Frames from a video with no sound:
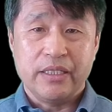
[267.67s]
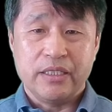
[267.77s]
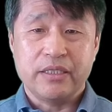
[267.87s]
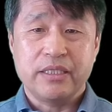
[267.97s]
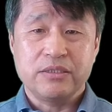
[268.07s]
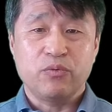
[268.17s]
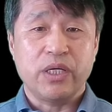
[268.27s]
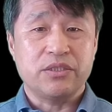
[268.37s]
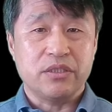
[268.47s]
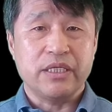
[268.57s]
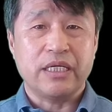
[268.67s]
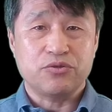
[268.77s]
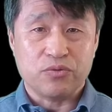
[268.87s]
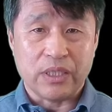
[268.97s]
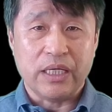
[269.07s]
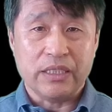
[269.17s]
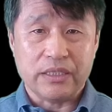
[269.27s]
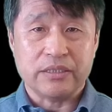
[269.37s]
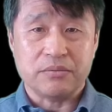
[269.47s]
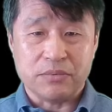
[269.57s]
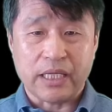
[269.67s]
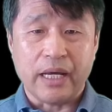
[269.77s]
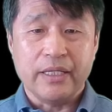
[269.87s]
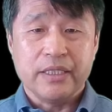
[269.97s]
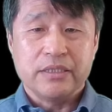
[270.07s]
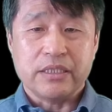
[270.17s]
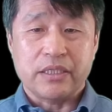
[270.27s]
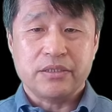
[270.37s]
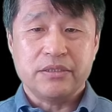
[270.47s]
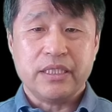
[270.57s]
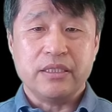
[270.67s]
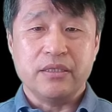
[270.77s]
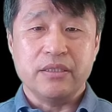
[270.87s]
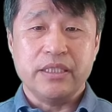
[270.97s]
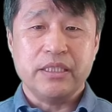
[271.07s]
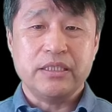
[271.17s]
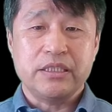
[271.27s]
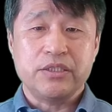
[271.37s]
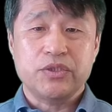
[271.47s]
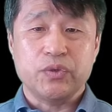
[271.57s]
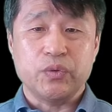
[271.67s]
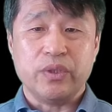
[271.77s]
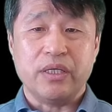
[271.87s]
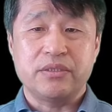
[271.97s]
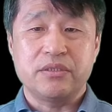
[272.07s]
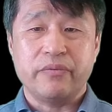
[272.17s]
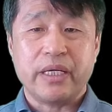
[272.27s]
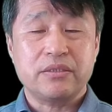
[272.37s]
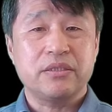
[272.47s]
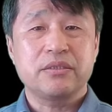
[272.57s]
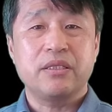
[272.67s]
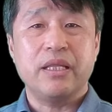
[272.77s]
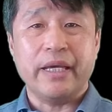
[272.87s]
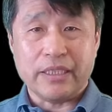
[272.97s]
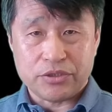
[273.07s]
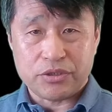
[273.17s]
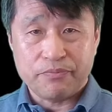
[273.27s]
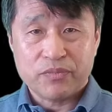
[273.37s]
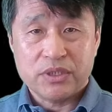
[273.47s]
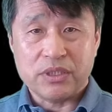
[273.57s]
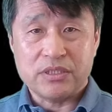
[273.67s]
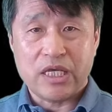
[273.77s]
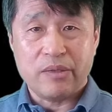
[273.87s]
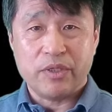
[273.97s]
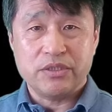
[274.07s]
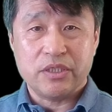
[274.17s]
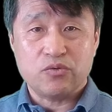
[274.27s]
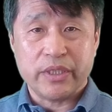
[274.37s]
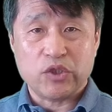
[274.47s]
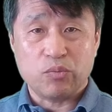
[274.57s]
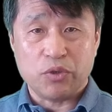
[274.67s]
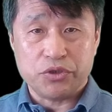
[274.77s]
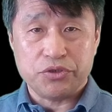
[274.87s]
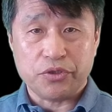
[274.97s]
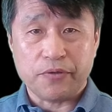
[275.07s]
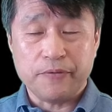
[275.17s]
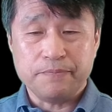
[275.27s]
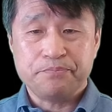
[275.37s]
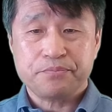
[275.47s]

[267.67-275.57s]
이렇게 이제 우리가 정리할 수가 있겠습니다. 자, 그래서 이제 lead to a direct clash. 자, 세 번째 줄 계속 보시죠.